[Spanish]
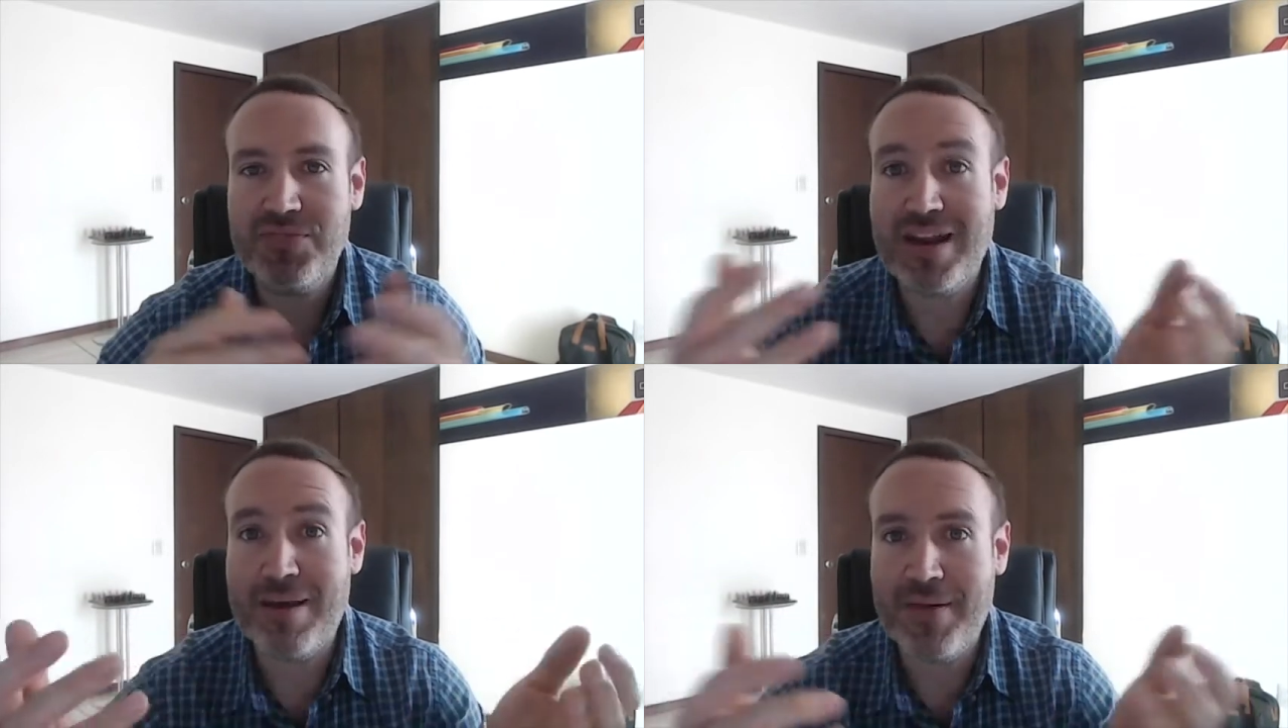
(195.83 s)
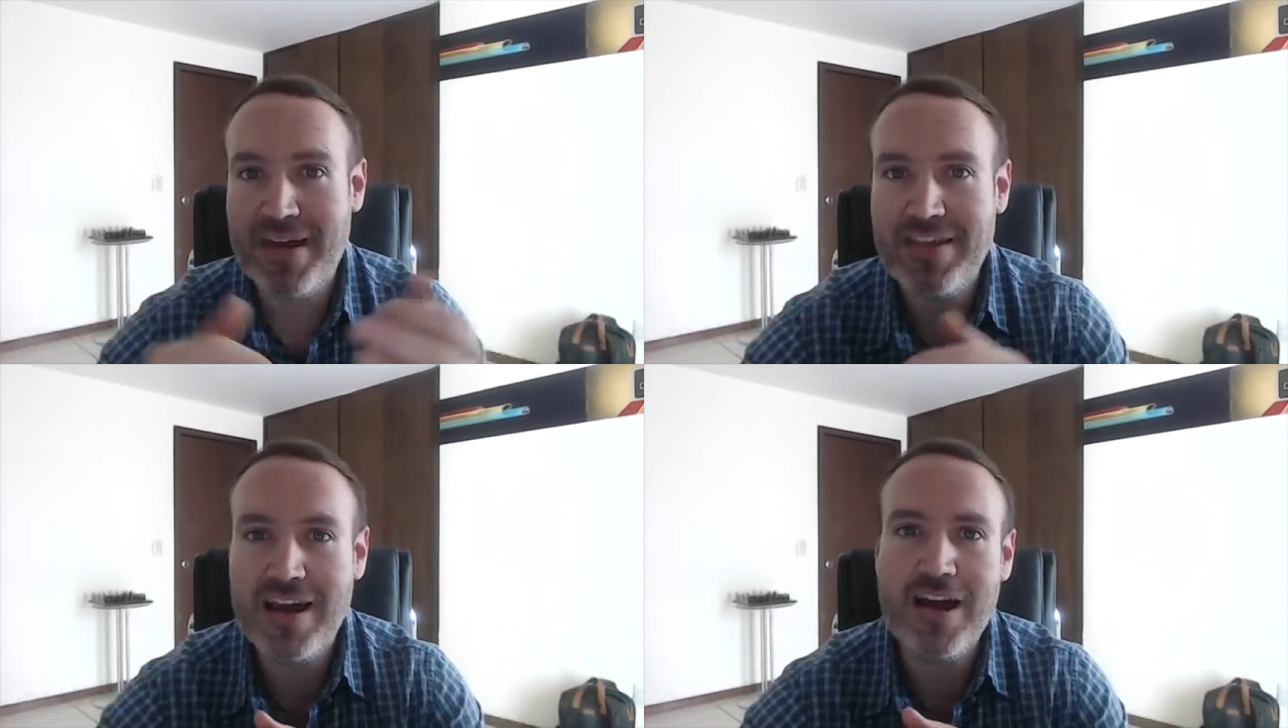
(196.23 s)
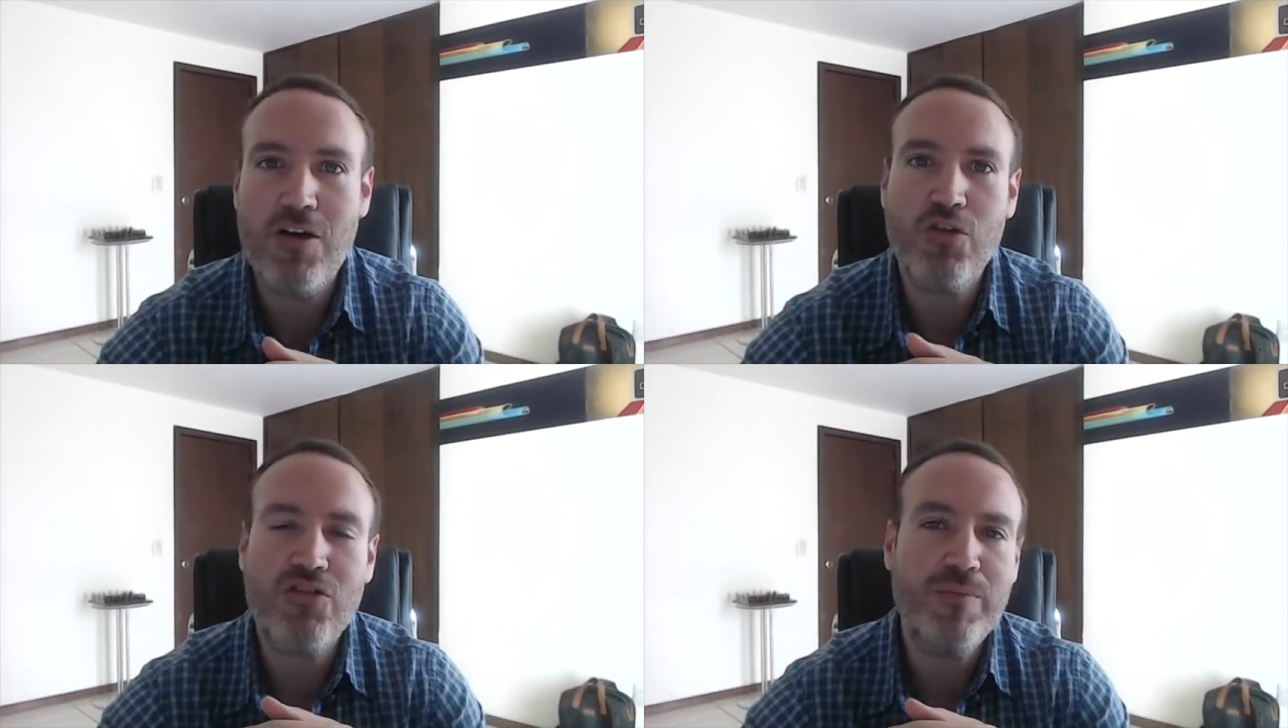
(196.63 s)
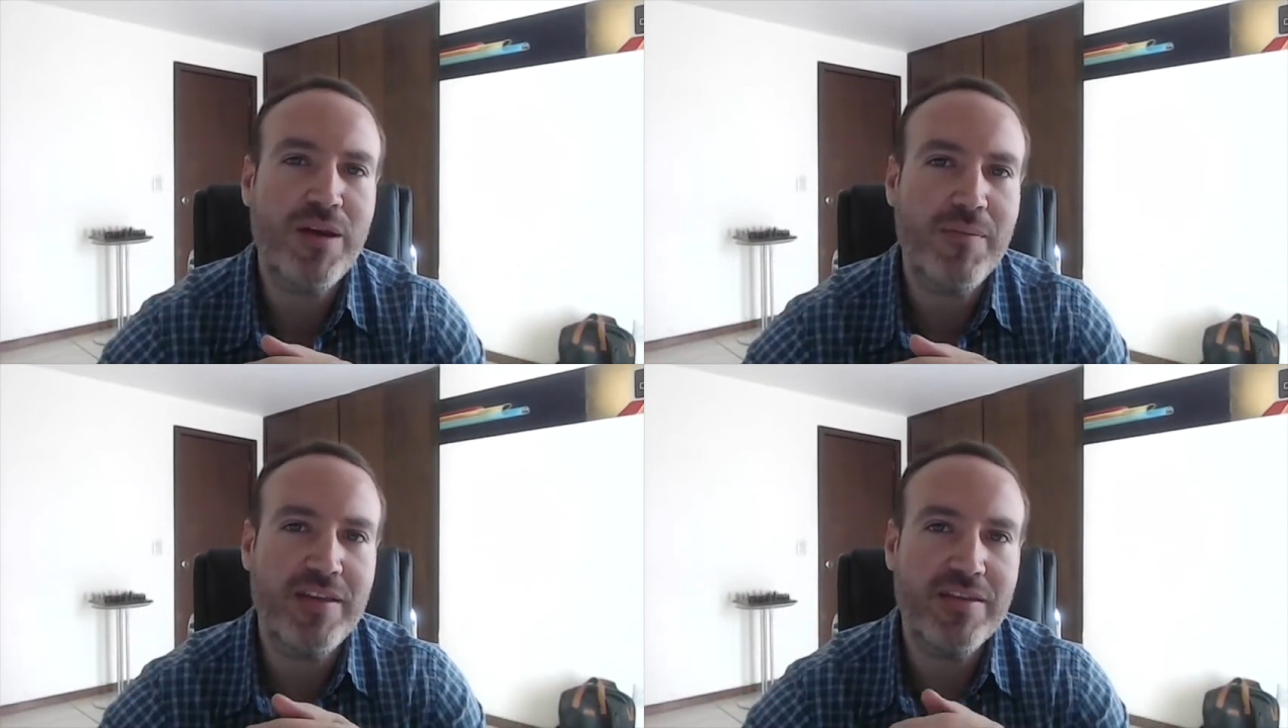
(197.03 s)
de la media o
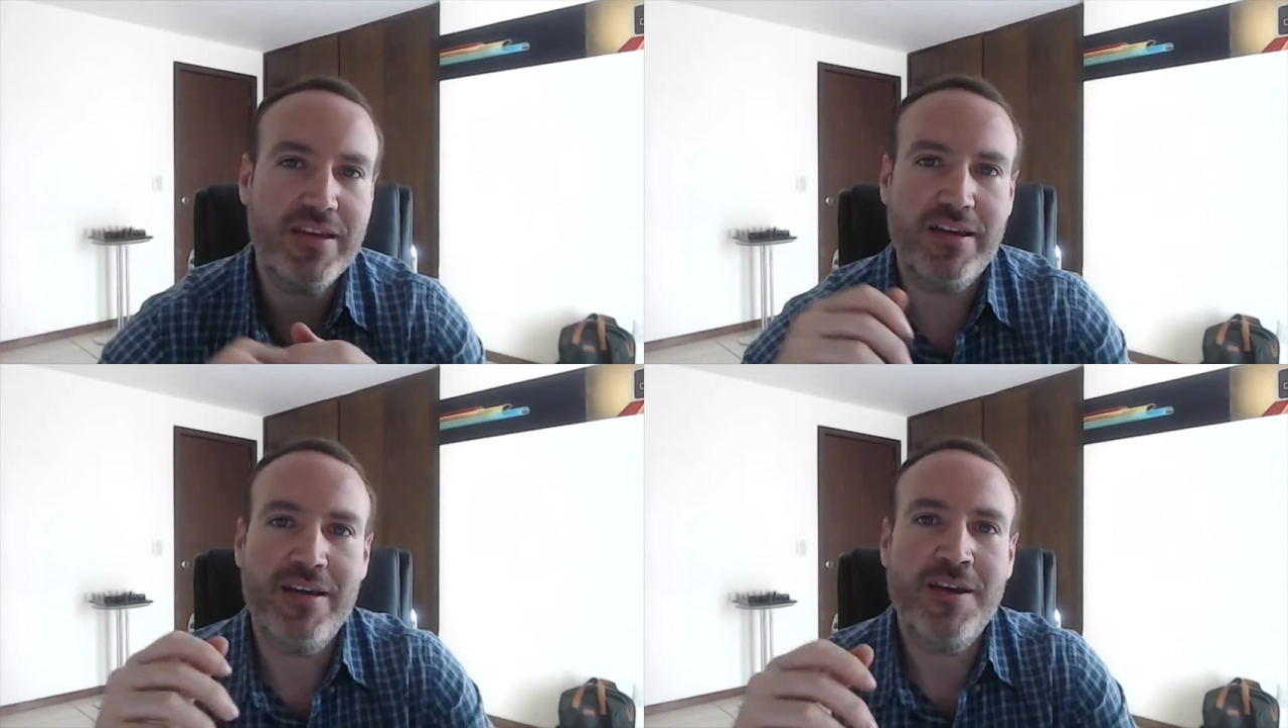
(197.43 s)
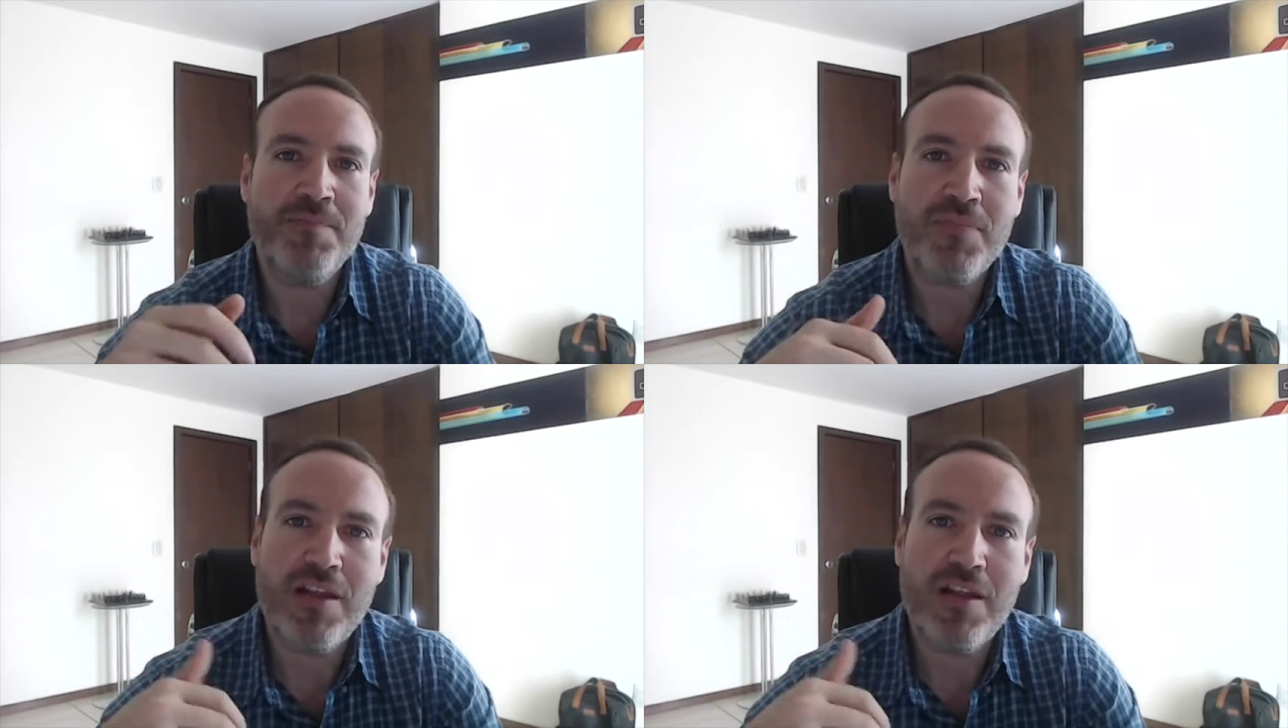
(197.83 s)
simplemente